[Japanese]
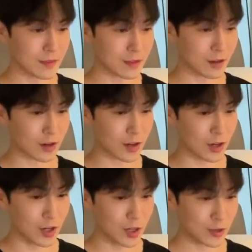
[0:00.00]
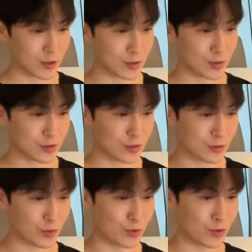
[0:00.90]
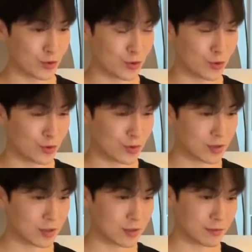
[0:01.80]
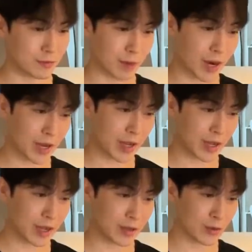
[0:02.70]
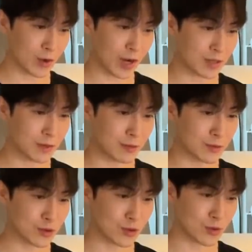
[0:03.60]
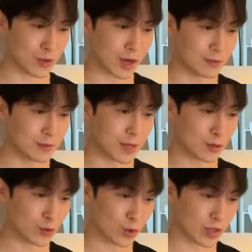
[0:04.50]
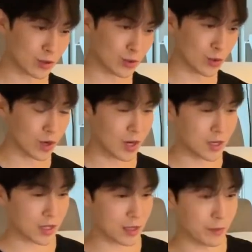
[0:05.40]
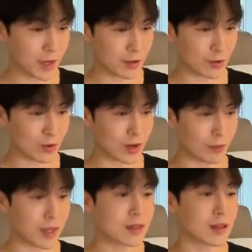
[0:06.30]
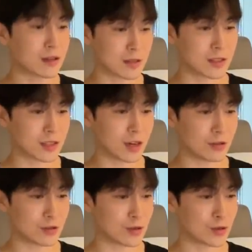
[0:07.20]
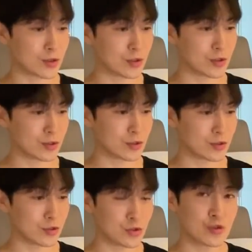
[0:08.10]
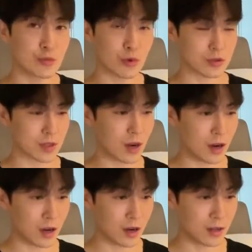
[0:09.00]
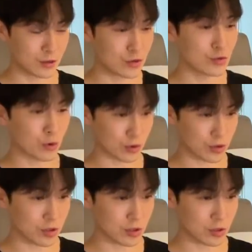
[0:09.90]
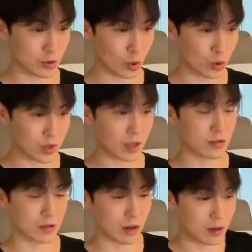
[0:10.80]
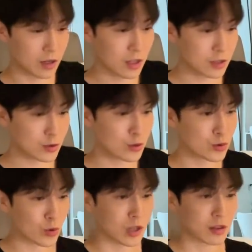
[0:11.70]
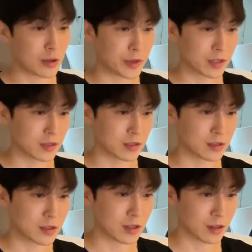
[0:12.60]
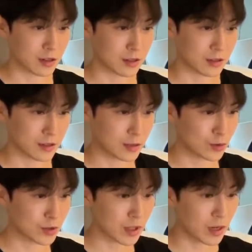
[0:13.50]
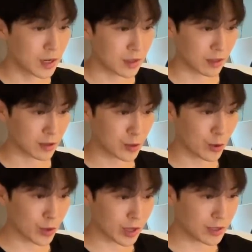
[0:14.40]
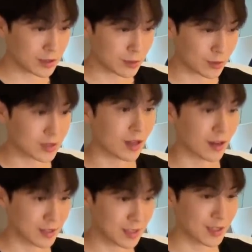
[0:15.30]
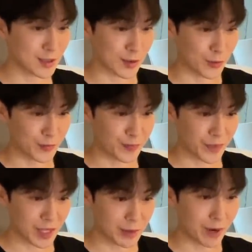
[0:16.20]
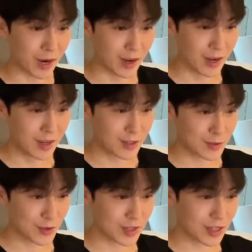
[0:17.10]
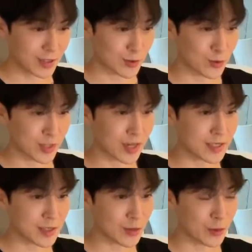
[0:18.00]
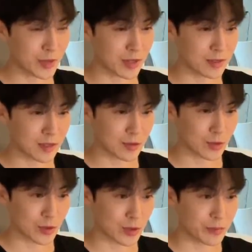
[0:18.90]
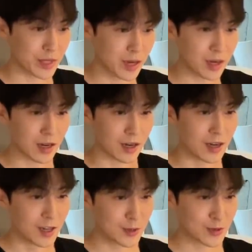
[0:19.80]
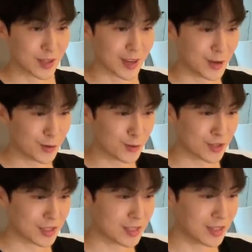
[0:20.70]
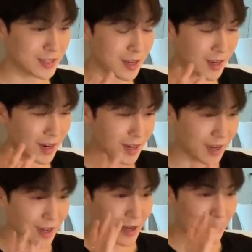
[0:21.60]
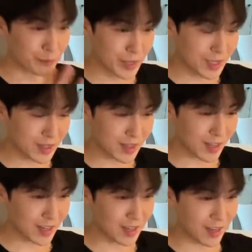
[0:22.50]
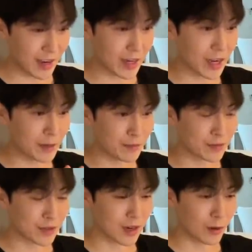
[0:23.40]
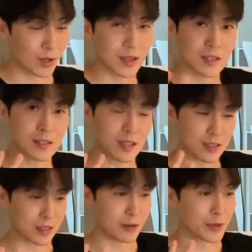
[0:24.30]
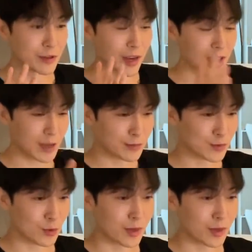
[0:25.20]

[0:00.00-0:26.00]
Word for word: だからそういうもう前のアルバムのカムバの時と今とは全く違うそういう注目さ注目どうっていうかそういうのがあって皆さんに伝えた方ですねそしてショーケースをしたらしいですよ今それでその写真を皆さんと一緒に見ながら、そして韓国の記者さんから見たエナイプンが私たちが見るエナイプンと